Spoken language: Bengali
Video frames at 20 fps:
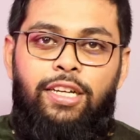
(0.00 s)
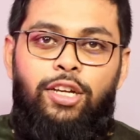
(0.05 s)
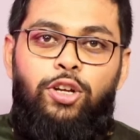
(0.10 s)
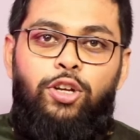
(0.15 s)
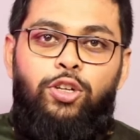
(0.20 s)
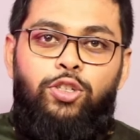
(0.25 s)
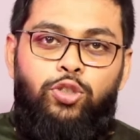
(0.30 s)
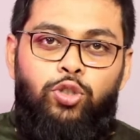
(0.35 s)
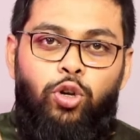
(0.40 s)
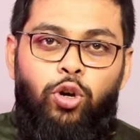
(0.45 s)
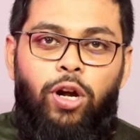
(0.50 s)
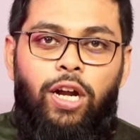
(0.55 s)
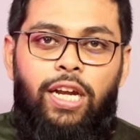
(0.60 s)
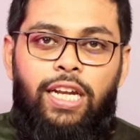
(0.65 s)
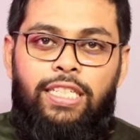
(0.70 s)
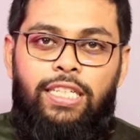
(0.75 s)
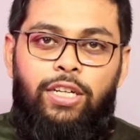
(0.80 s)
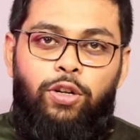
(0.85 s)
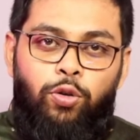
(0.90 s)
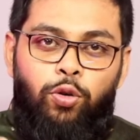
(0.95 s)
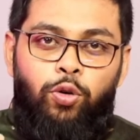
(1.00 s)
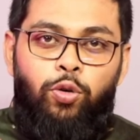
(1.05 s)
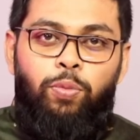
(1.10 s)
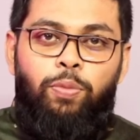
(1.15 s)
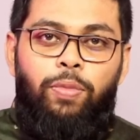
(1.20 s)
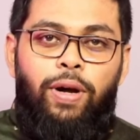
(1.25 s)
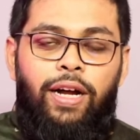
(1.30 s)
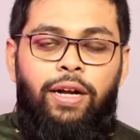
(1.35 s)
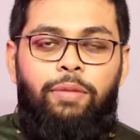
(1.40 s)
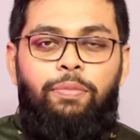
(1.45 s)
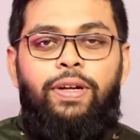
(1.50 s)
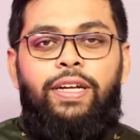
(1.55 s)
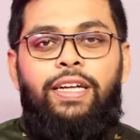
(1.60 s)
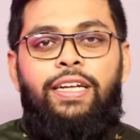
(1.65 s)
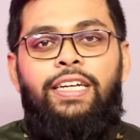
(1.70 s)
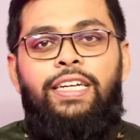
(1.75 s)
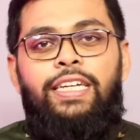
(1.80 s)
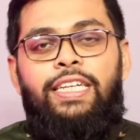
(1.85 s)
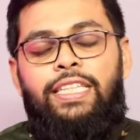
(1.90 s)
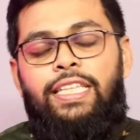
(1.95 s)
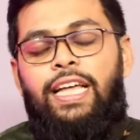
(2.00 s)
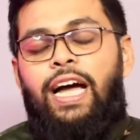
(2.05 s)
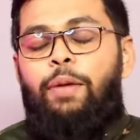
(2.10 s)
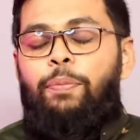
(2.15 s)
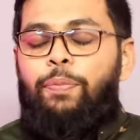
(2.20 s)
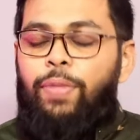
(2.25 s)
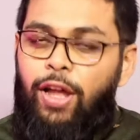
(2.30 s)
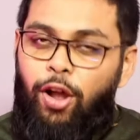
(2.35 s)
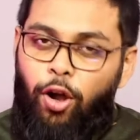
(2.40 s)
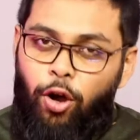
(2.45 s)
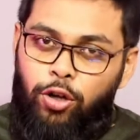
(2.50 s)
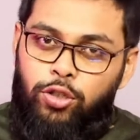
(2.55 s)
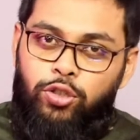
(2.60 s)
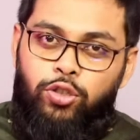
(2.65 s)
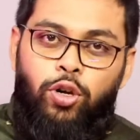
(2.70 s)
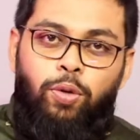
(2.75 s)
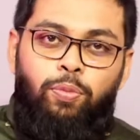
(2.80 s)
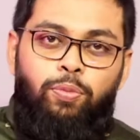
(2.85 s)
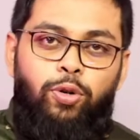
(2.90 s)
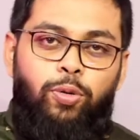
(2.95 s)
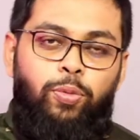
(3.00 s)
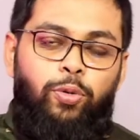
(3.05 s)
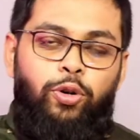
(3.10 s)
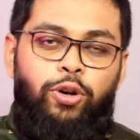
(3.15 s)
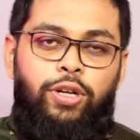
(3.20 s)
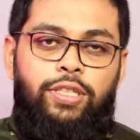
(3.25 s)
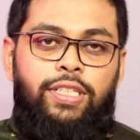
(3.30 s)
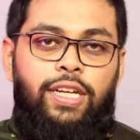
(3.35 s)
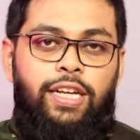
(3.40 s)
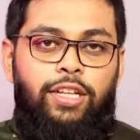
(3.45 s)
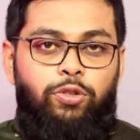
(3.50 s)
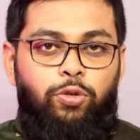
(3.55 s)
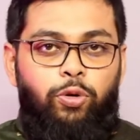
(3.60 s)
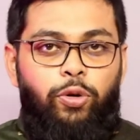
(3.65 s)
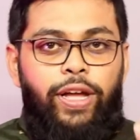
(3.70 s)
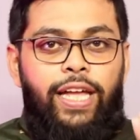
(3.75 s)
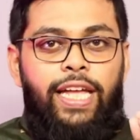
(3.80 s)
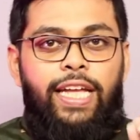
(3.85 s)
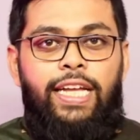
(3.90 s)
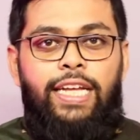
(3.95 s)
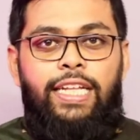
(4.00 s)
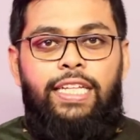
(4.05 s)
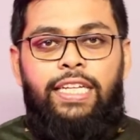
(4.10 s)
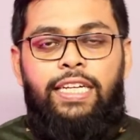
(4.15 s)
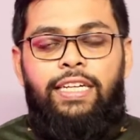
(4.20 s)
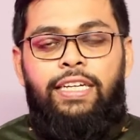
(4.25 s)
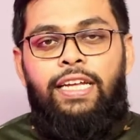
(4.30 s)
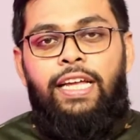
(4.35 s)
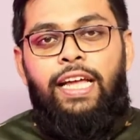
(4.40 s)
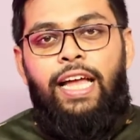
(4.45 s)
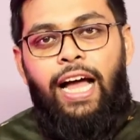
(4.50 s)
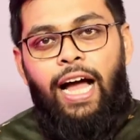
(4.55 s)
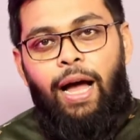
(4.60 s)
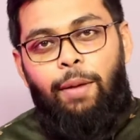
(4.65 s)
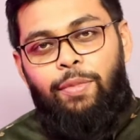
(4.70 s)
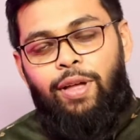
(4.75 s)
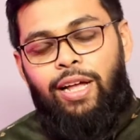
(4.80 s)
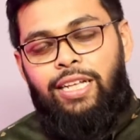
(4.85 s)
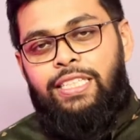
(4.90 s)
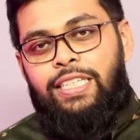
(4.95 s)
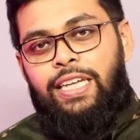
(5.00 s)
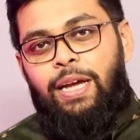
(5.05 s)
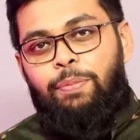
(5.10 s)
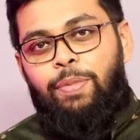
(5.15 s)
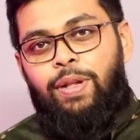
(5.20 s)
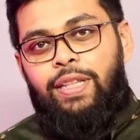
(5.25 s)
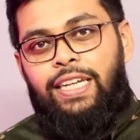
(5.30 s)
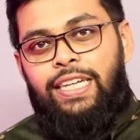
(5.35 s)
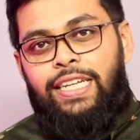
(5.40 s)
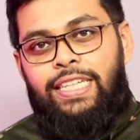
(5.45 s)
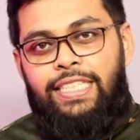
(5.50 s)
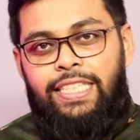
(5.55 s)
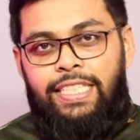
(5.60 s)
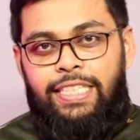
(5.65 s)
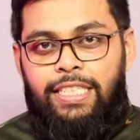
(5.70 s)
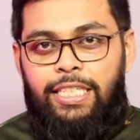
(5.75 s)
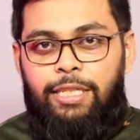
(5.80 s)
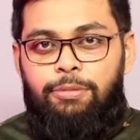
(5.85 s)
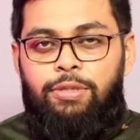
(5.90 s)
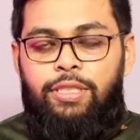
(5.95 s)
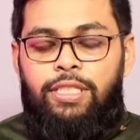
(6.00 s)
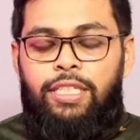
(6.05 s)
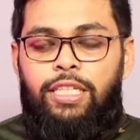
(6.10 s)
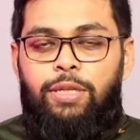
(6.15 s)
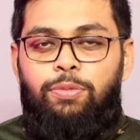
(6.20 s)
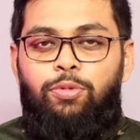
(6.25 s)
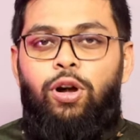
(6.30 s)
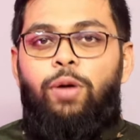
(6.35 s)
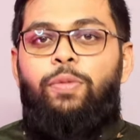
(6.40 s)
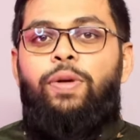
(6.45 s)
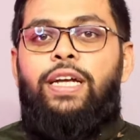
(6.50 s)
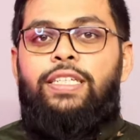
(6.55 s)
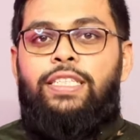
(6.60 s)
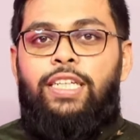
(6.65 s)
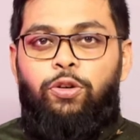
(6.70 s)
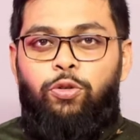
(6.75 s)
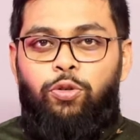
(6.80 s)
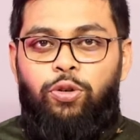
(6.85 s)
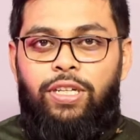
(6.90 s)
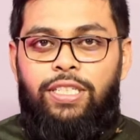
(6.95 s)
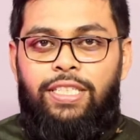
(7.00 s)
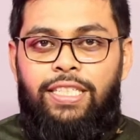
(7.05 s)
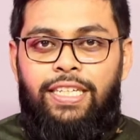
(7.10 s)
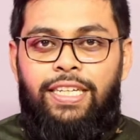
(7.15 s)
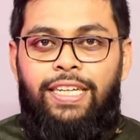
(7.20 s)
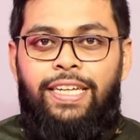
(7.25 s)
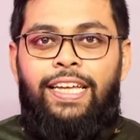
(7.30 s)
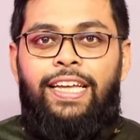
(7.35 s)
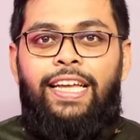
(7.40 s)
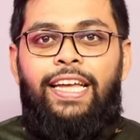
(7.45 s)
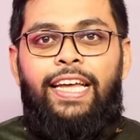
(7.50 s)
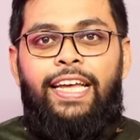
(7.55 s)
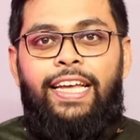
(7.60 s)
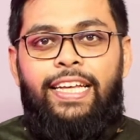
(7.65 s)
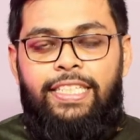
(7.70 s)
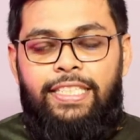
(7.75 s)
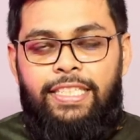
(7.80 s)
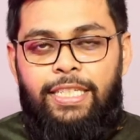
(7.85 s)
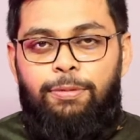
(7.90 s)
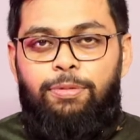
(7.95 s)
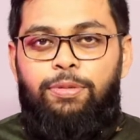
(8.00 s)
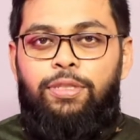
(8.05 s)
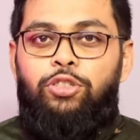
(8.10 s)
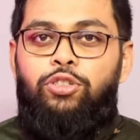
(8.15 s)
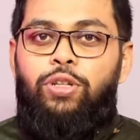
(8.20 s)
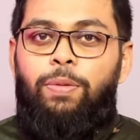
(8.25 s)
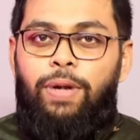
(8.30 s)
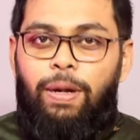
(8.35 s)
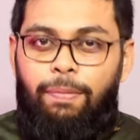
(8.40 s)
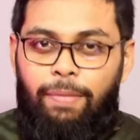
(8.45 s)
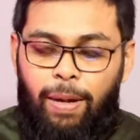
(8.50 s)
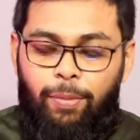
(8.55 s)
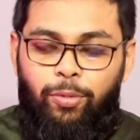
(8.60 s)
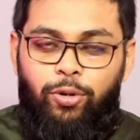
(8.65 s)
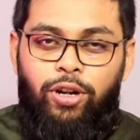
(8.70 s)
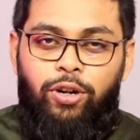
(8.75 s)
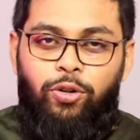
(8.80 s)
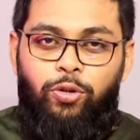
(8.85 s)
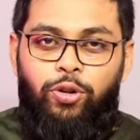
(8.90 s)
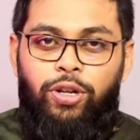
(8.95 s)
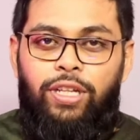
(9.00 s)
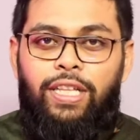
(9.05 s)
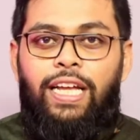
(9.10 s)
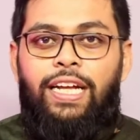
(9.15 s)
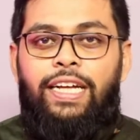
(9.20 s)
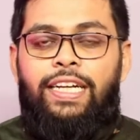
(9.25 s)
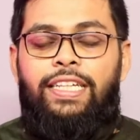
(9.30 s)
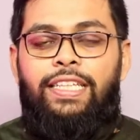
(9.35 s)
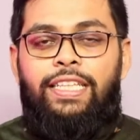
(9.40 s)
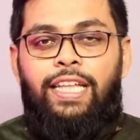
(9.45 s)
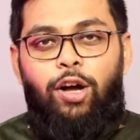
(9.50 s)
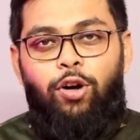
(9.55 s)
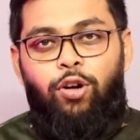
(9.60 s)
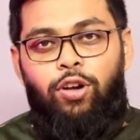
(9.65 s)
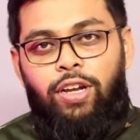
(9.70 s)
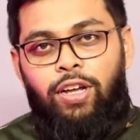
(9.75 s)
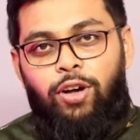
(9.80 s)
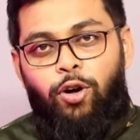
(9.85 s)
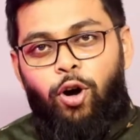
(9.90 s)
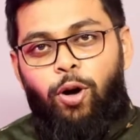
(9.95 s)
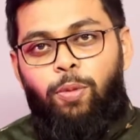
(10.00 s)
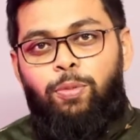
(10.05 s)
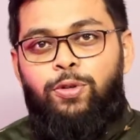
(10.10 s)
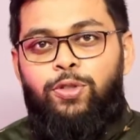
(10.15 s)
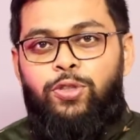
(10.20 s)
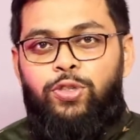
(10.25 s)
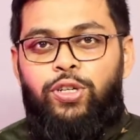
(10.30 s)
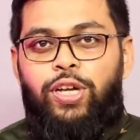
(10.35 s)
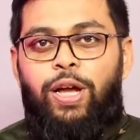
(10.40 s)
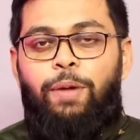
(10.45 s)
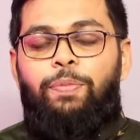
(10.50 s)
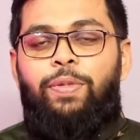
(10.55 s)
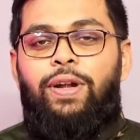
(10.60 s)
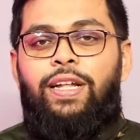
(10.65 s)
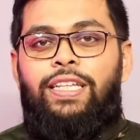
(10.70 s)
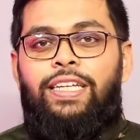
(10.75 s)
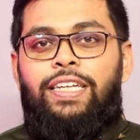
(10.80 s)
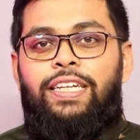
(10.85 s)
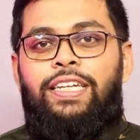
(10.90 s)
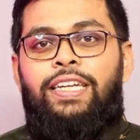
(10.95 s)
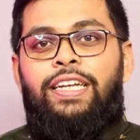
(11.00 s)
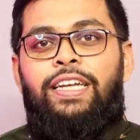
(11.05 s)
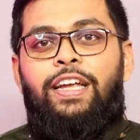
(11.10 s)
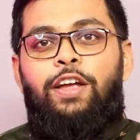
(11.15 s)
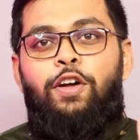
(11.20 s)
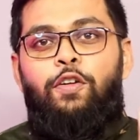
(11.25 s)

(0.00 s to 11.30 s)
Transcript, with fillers: যে সকালে যে ঘুম ভাঙবে তা প্রায় অসম্ভব হয়ে যায় তো এই ক্ষেত্রে আমি আজকে আপনাদেরকে যে টিপসটি দিব আমি আশা করি যে এই টিপসটি যদি আপনারা ব্যবহার করে থাকেন তাহলে অবশ্যই আপনাদের